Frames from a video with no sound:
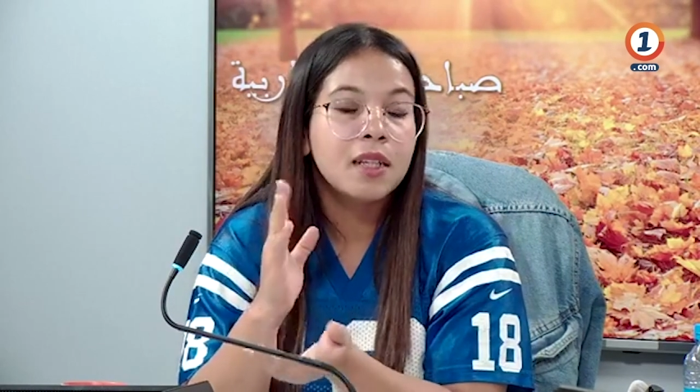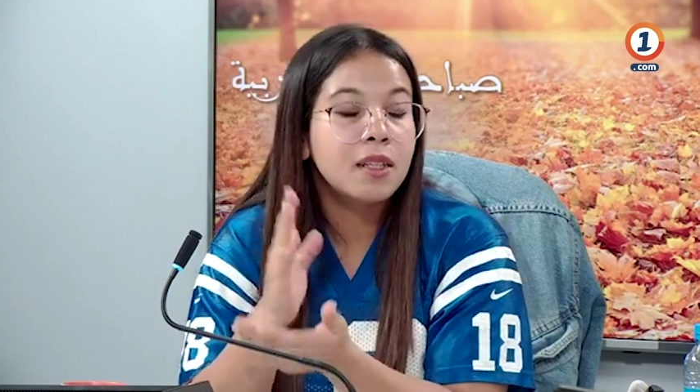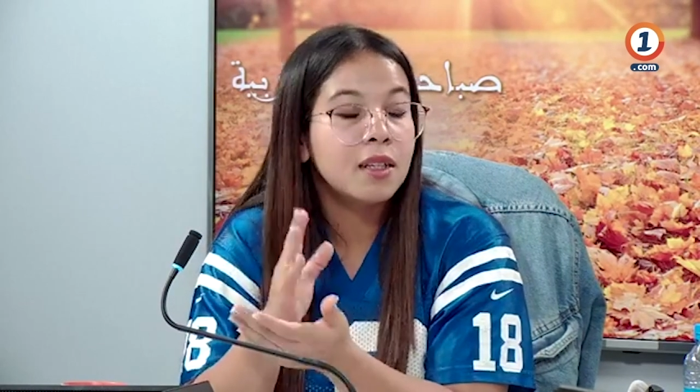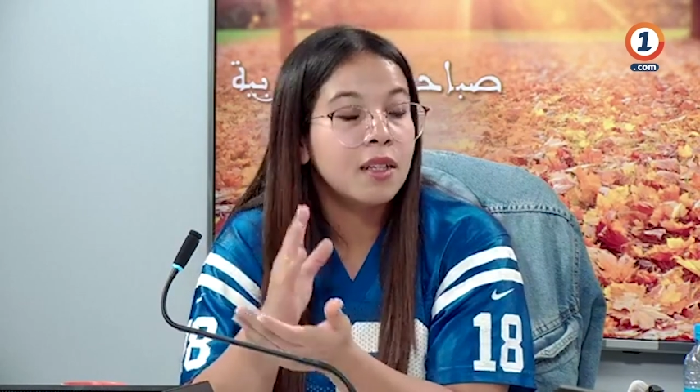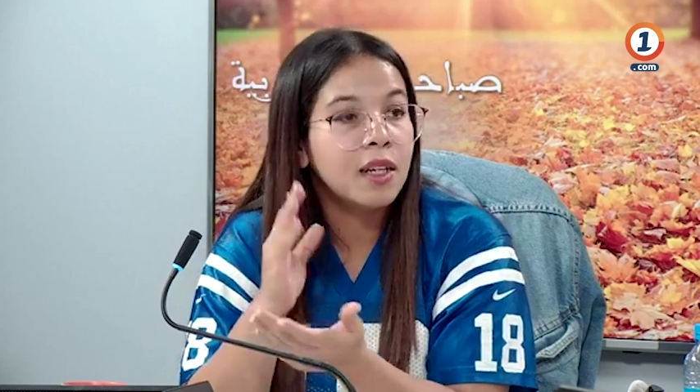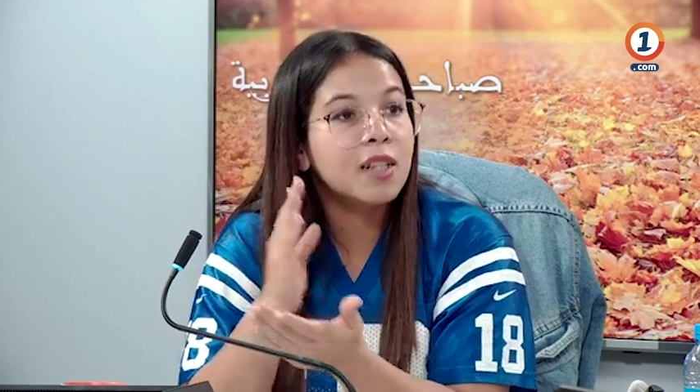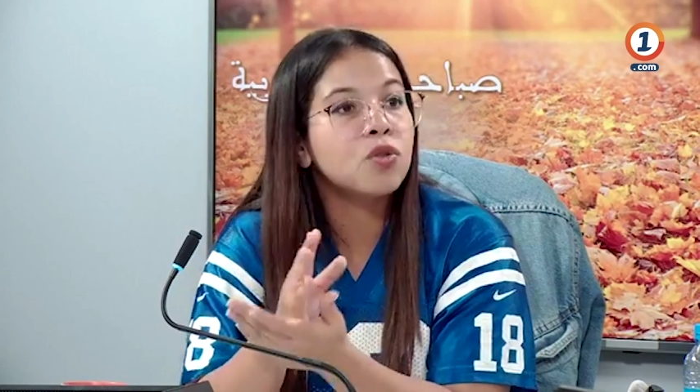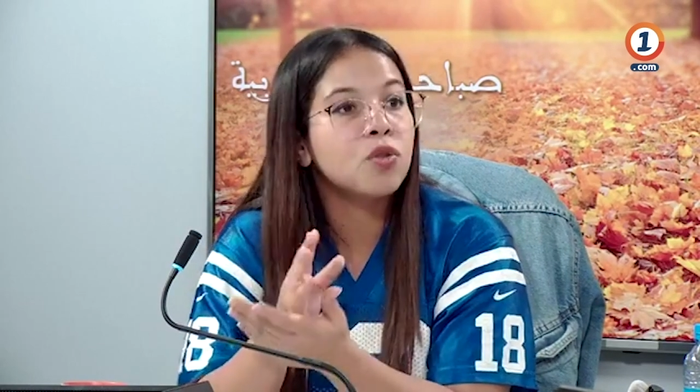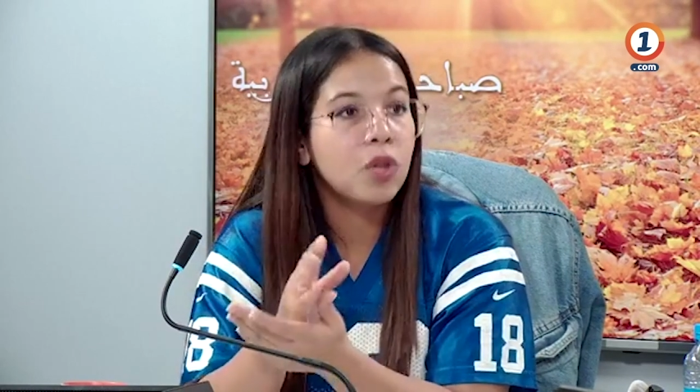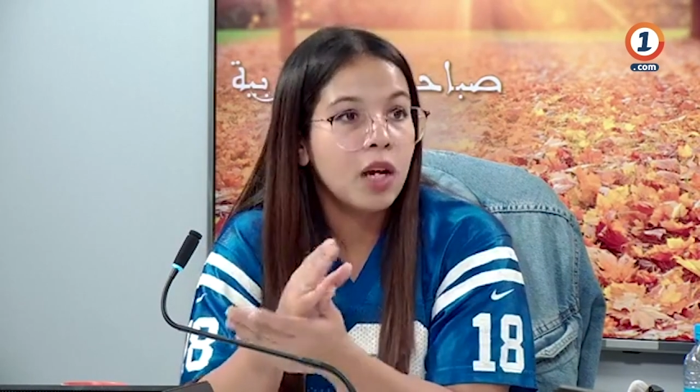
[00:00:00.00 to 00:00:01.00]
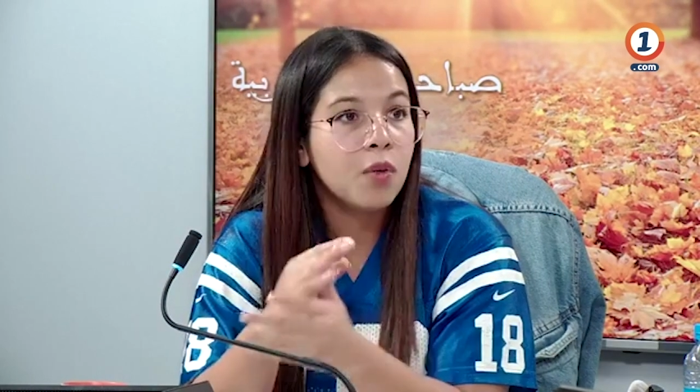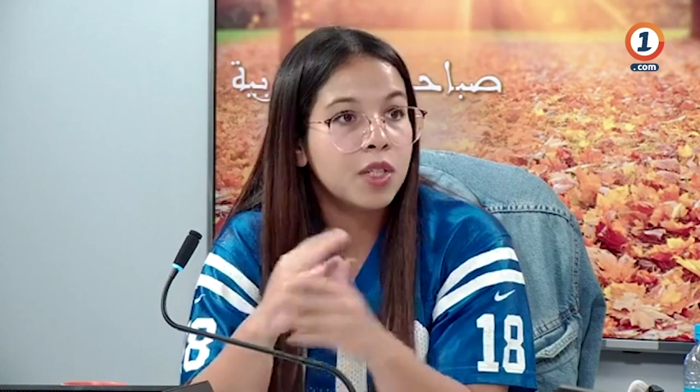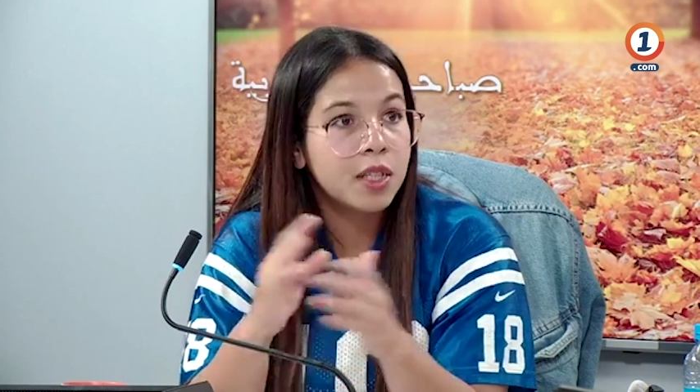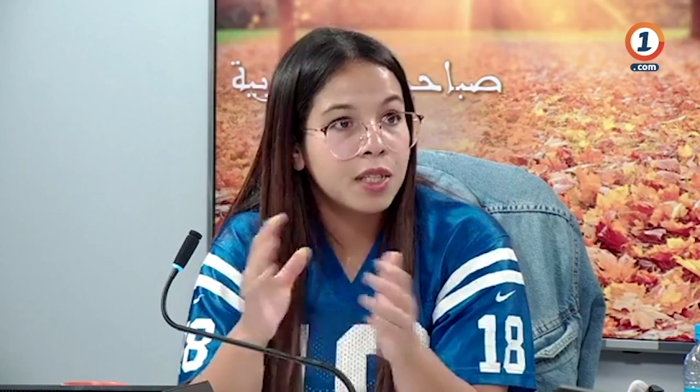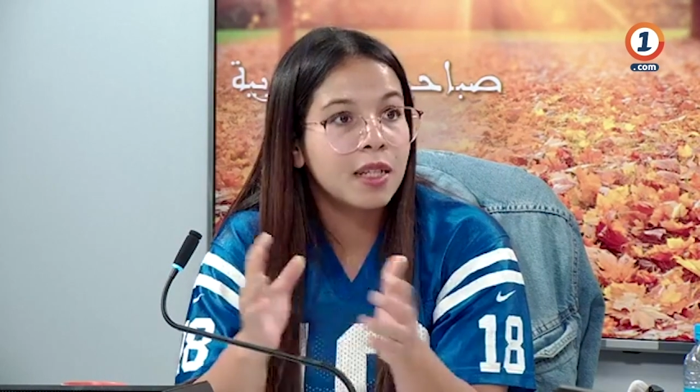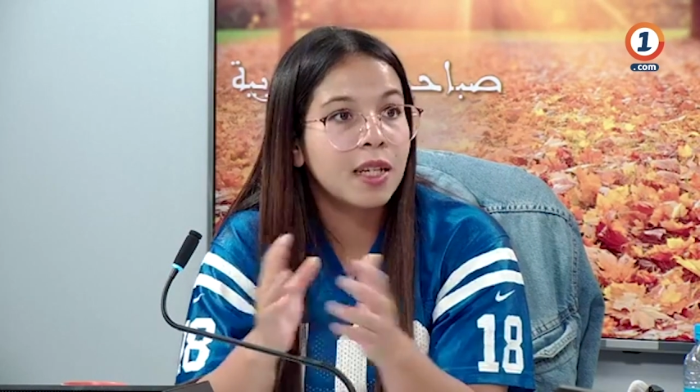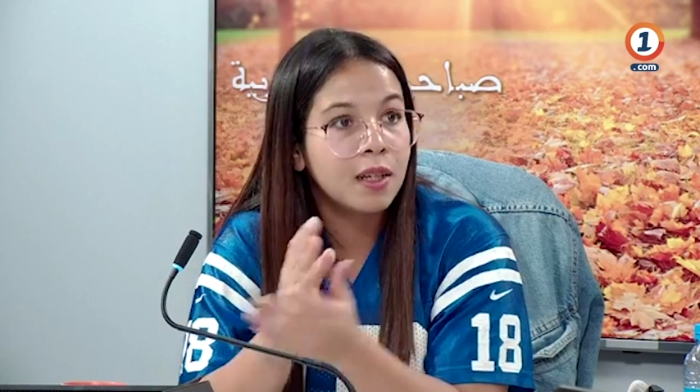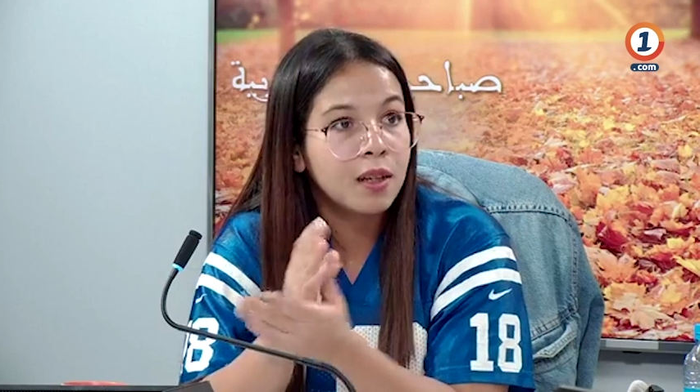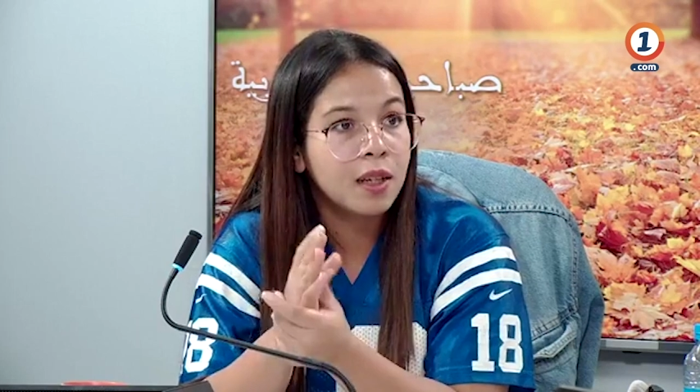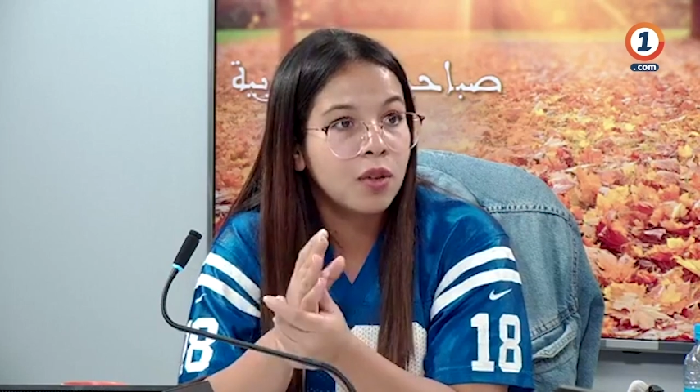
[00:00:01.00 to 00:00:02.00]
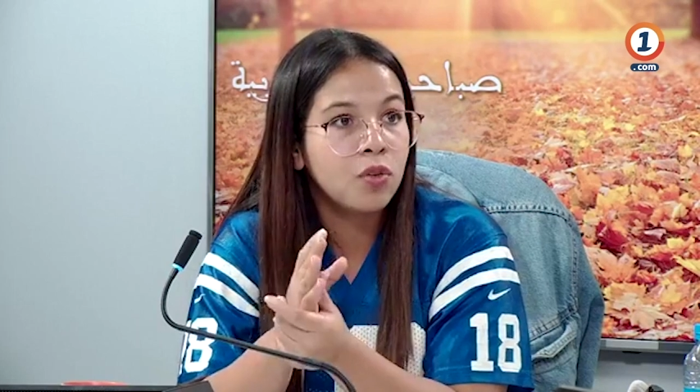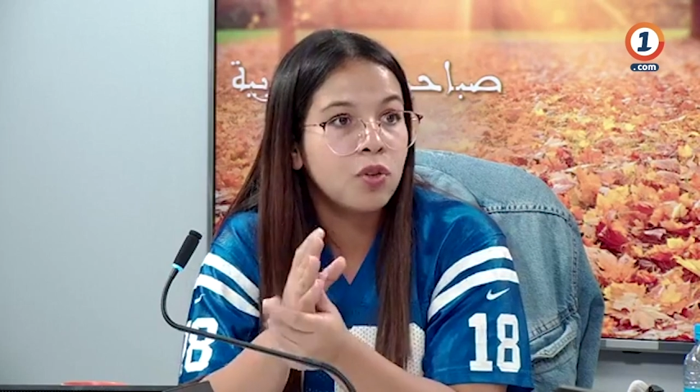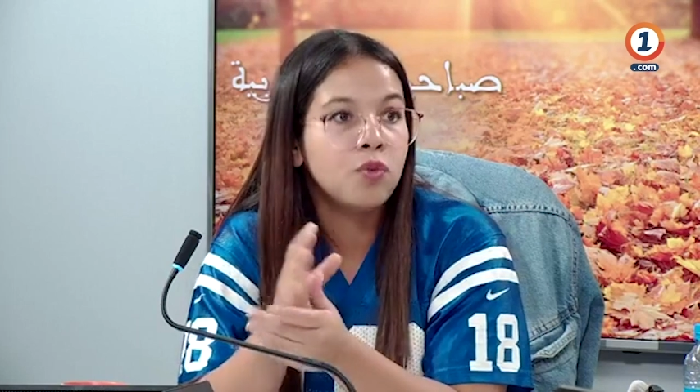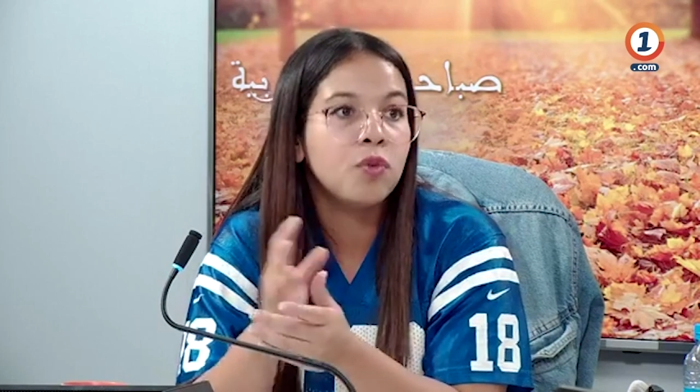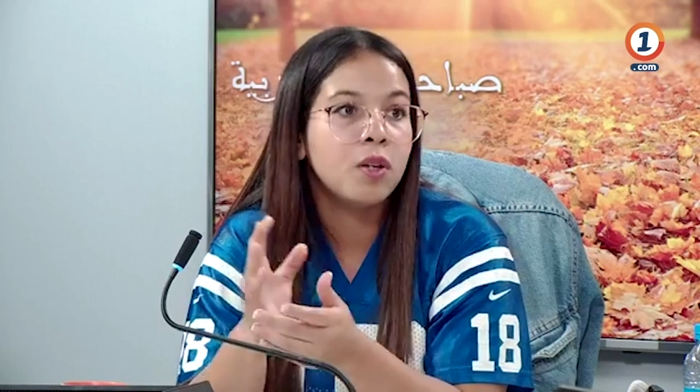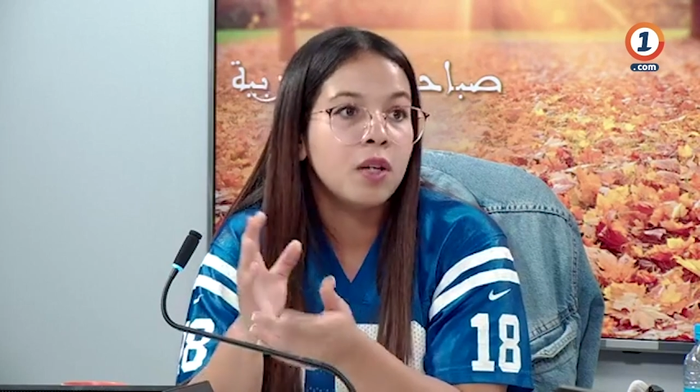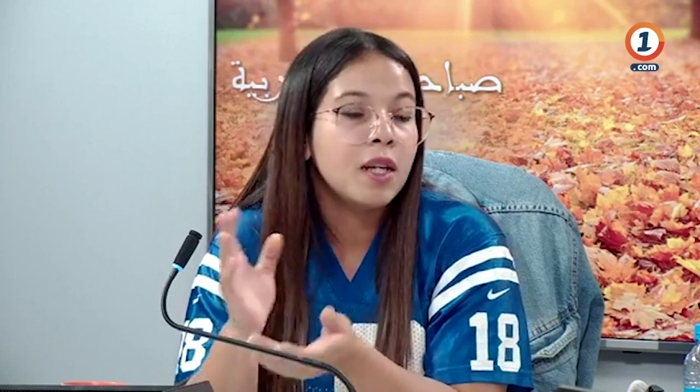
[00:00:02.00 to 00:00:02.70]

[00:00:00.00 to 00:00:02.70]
نهرسوا دوك الحواجز اللي كاينين كيقولوا